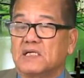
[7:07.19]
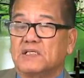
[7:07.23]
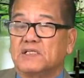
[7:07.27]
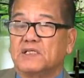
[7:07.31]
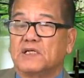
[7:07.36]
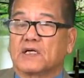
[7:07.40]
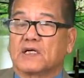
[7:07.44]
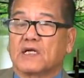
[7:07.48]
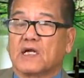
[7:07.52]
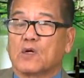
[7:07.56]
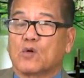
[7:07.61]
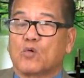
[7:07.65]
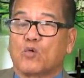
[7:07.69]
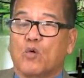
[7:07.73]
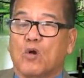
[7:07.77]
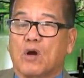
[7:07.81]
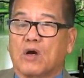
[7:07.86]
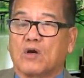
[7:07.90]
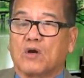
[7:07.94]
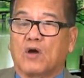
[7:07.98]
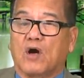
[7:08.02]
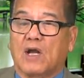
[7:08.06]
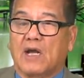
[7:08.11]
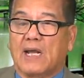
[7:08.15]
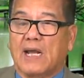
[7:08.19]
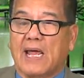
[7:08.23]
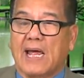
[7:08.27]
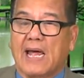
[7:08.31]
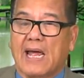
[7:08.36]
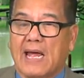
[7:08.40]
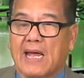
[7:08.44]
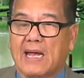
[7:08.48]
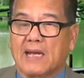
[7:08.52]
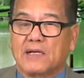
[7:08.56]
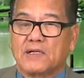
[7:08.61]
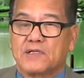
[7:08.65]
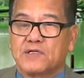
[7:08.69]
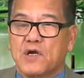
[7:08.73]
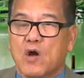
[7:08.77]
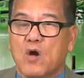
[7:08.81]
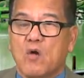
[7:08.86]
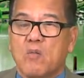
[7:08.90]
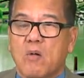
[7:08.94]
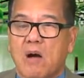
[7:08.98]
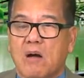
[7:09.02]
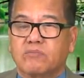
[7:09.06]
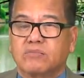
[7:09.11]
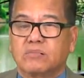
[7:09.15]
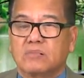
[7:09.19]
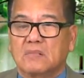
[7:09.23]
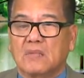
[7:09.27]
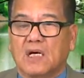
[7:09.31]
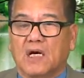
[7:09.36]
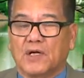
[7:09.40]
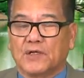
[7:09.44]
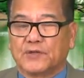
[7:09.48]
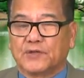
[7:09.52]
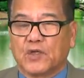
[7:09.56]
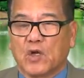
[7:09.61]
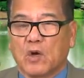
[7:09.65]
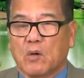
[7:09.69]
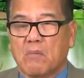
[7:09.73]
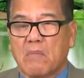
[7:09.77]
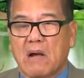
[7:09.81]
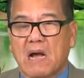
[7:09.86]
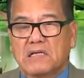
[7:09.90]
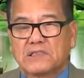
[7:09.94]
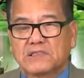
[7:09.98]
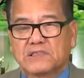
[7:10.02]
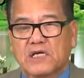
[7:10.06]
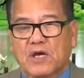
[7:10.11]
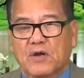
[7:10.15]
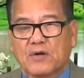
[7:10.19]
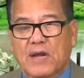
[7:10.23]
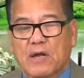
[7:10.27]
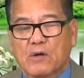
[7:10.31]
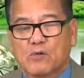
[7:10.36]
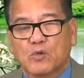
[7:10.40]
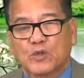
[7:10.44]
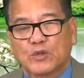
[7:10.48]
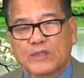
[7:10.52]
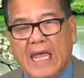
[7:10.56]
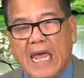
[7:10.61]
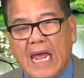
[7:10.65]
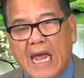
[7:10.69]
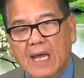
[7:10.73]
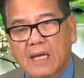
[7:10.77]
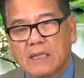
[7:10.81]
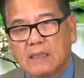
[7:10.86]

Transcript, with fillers: những cái cuộc gọi là đấu bóng ở tiểu bang South Dakota.